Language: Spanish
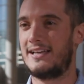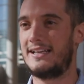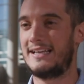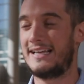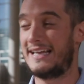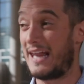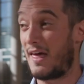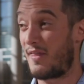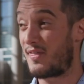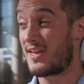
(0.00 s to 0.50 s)

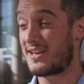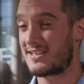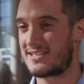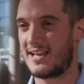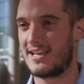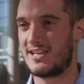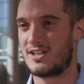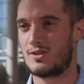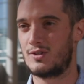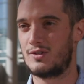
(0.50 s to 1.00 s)
Y gracias
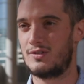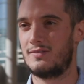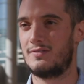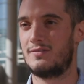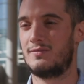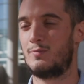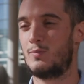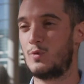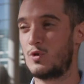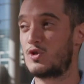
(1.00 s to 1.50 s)
a eso,
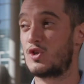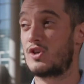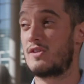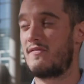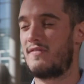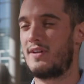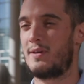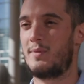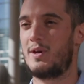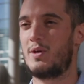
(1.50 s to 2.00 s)
muchos
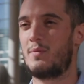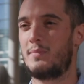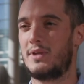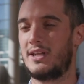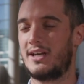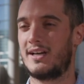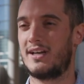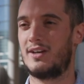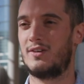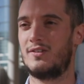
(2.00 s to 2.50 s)
enfermeros me
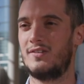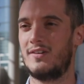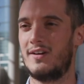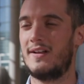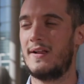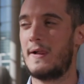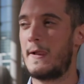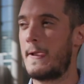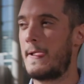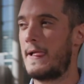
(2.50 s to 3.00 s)
dijeron
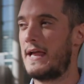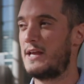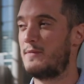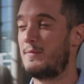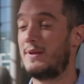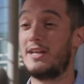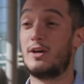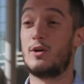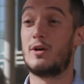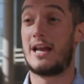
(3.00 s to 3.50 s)
y
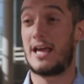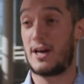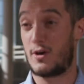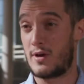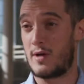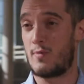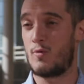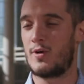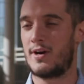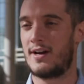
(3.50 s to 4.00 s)
me dieron la
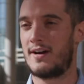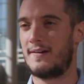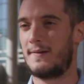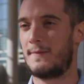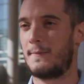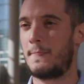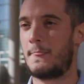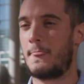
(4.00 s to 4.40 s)
enhorabuena